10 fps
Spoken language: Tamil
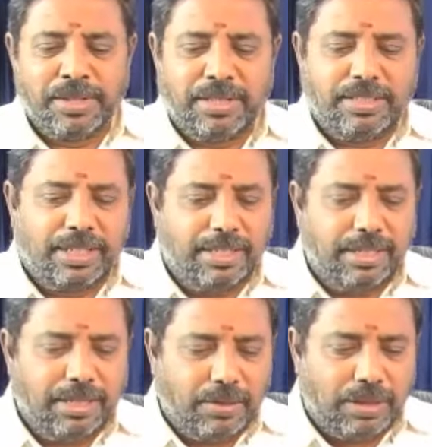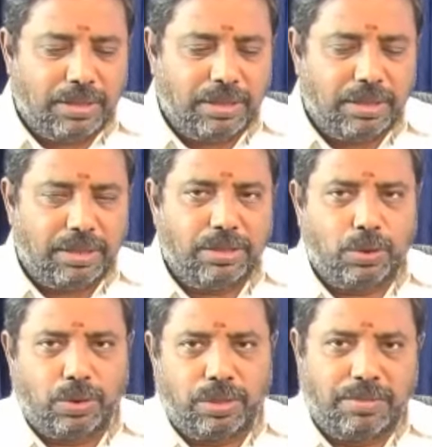சரி இது வந்து
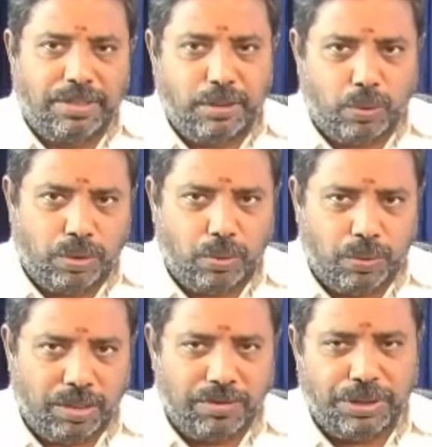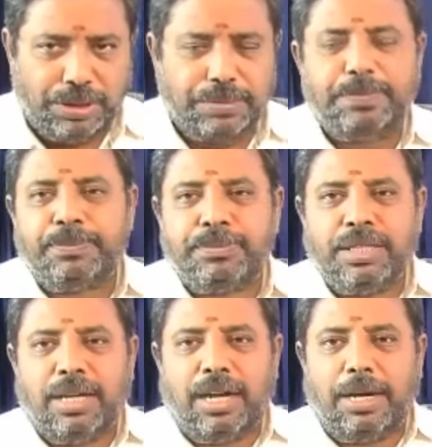ஜோதிட விதி கொடுக்கக்கூடிய விஷயம்
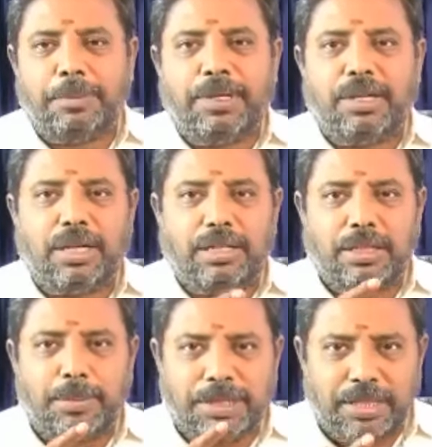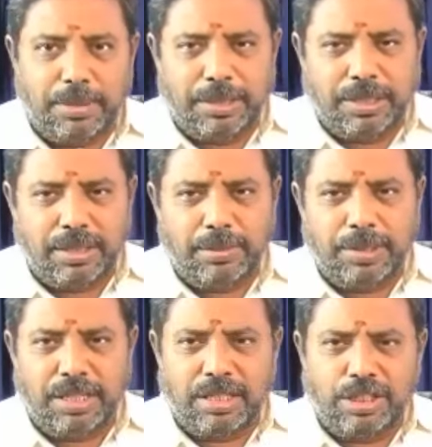அப்போ அந்த பத்தாம்
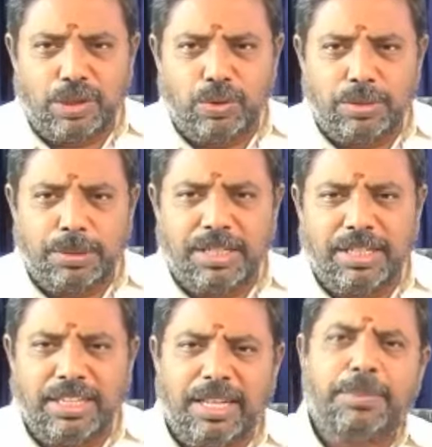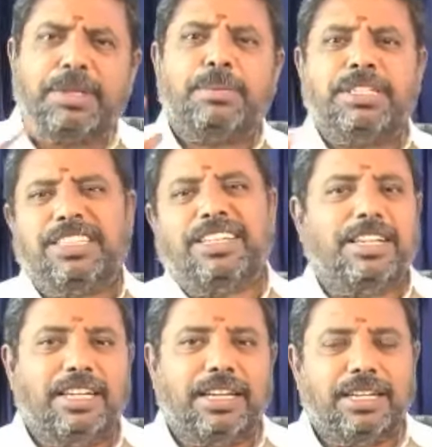இடத்ததிபதி ஆட்சி உச்சமான எல்லா பேருமே
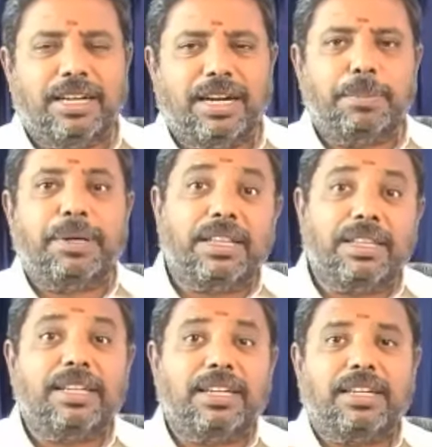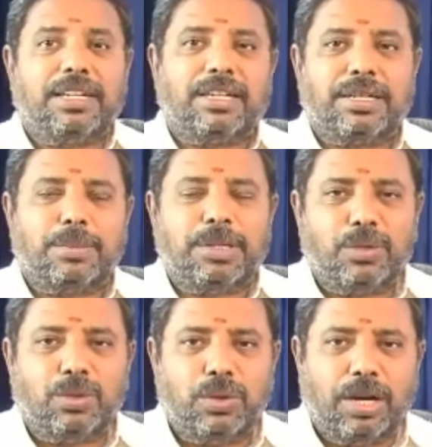ஜெயிக்கலையே அப்போ அதுக்கு என்ன காரணமாக
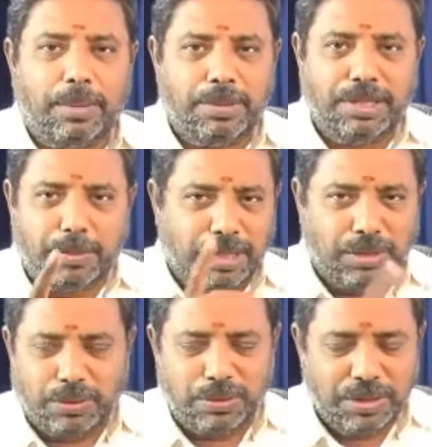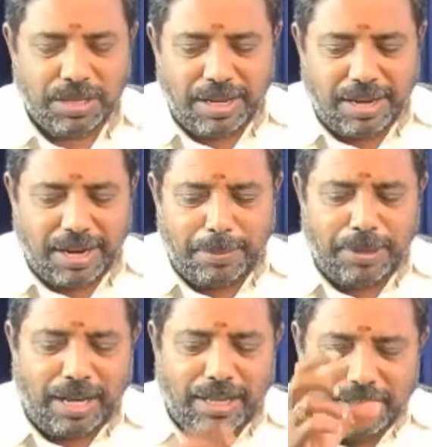இருக்கும் அப்படின்னு பார்க்கணும் அப்போ
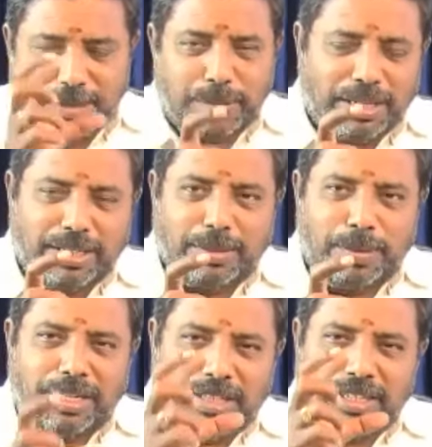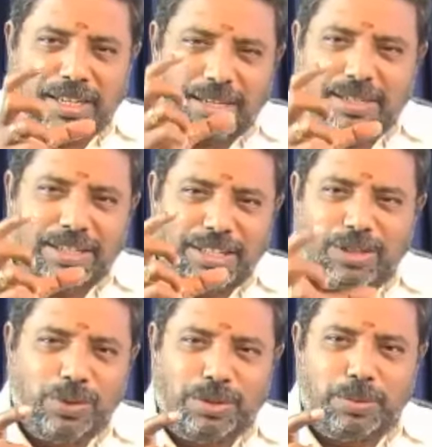அதுக்கு பார்க்குறப்ப அந்த காரணம் எதை
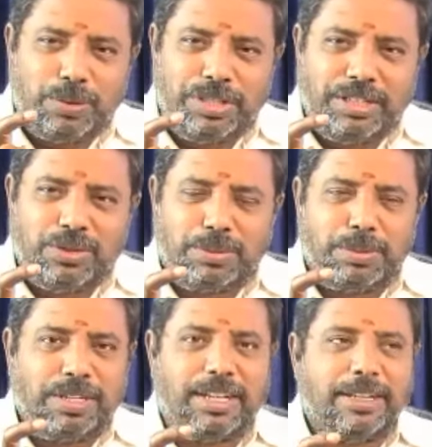நோக்கி போய் நிற்கும் அப்படின்னா